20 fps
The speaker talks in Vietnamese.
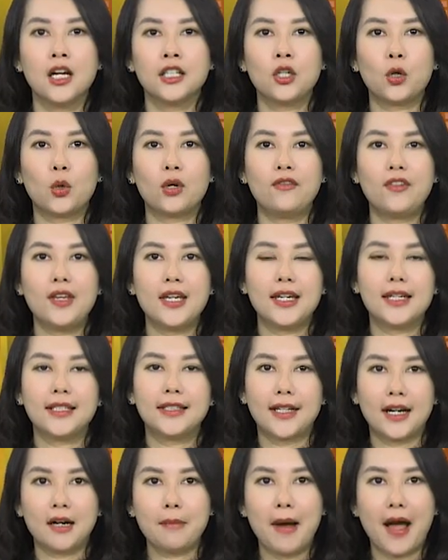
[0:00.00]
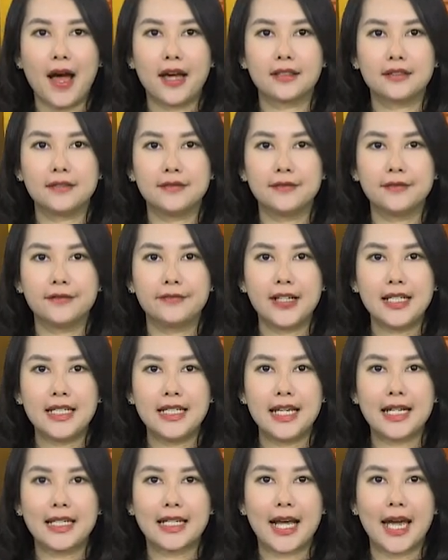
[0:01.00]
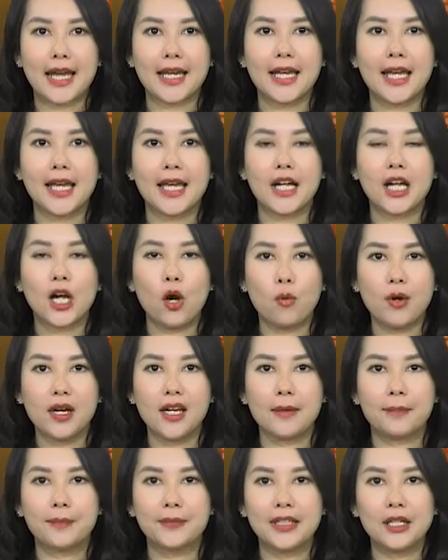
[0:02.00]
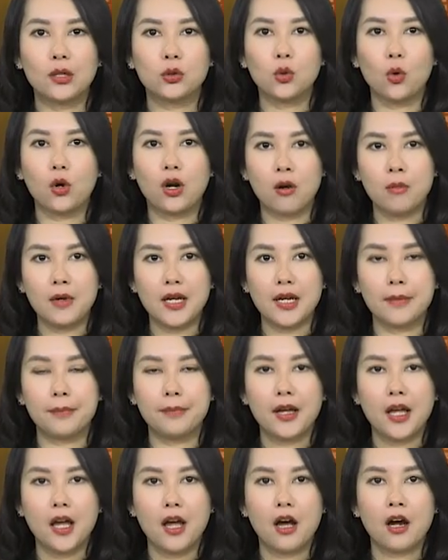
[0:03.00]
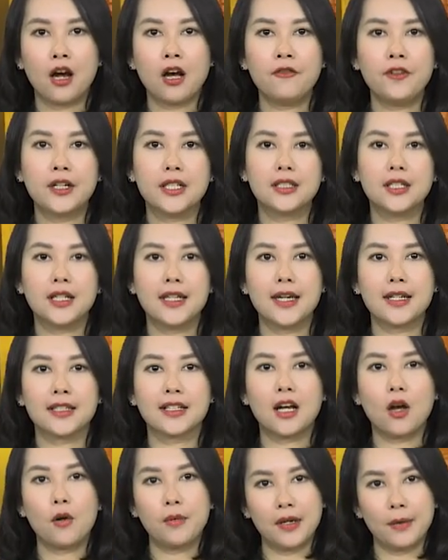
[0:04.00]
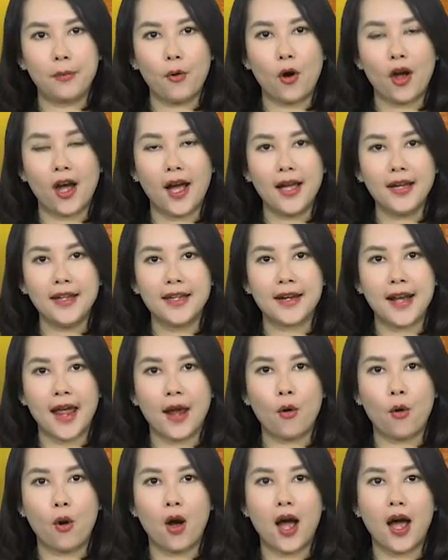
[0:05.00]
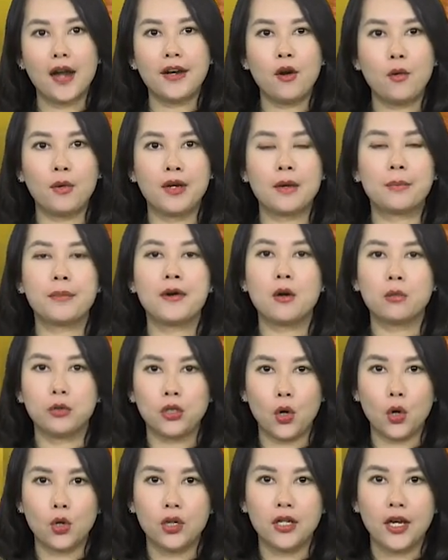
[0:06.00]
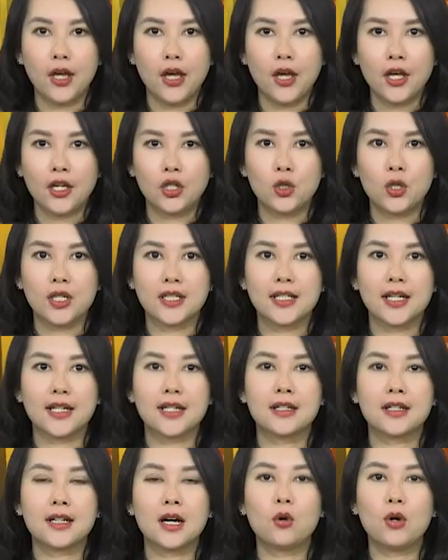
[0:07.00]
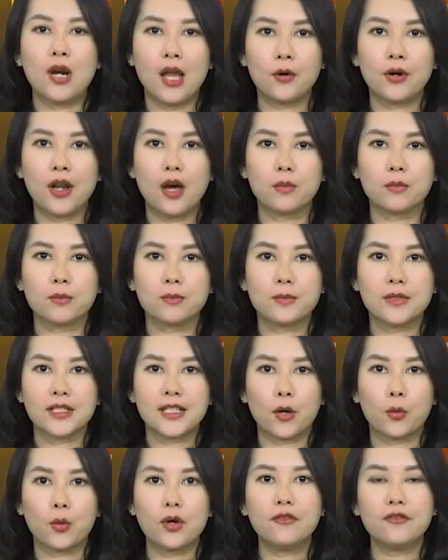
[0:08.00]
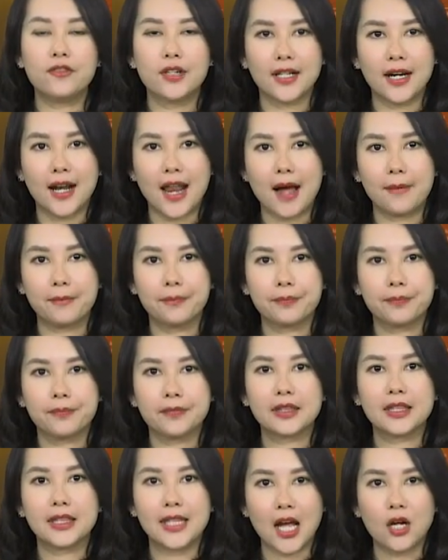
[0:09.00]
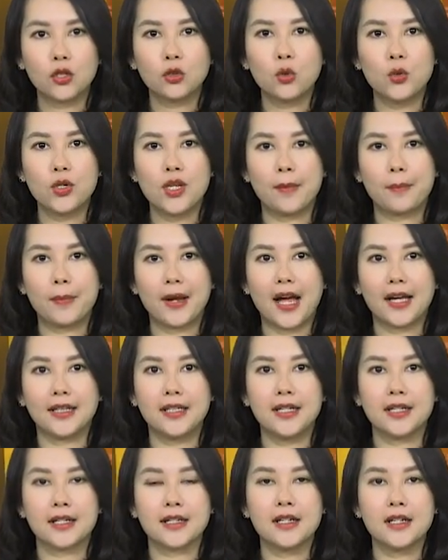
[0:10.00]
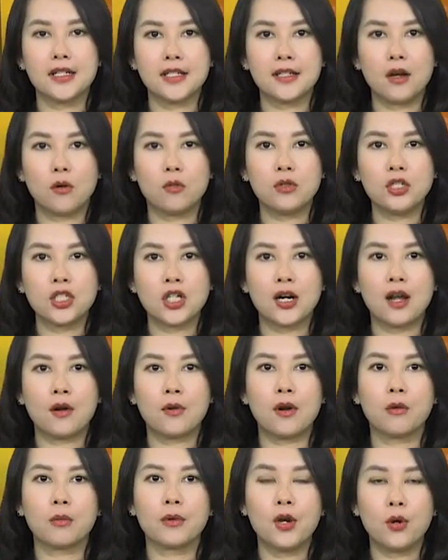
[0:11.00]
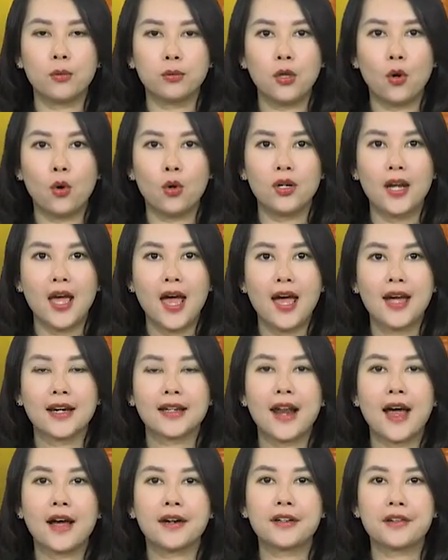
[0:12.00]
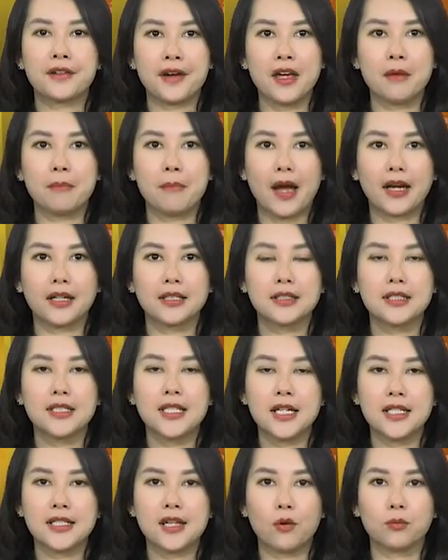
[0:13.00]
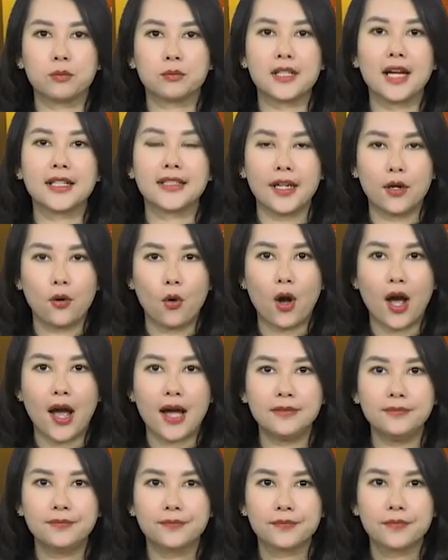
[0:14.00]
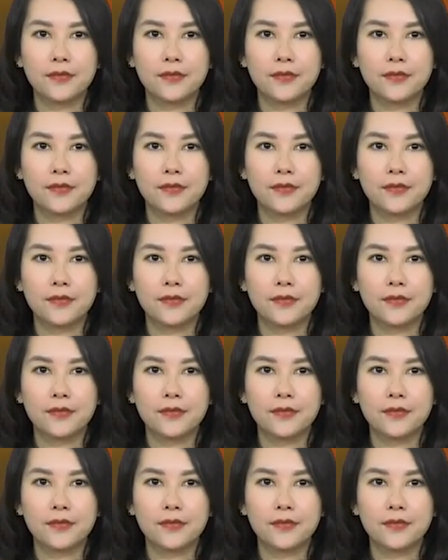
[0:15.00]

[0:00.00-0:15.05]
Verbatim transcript: Thưa quý vị, thưa các bạn, phát triển ngành nghề công nghiệp, tiểu thủ công nghiệp, góp phần thực hiện công nghiệp hóa, hiện đại hóa, nông nghiệp nông thôn, chuyển dịch cơ cấu lao động, giải quyết việc làm, tăng thu nhập, cải thiện đời sống cho lao động nông thôn đang được đẩy mạnh, nhân rộng tại Thanh Hóa.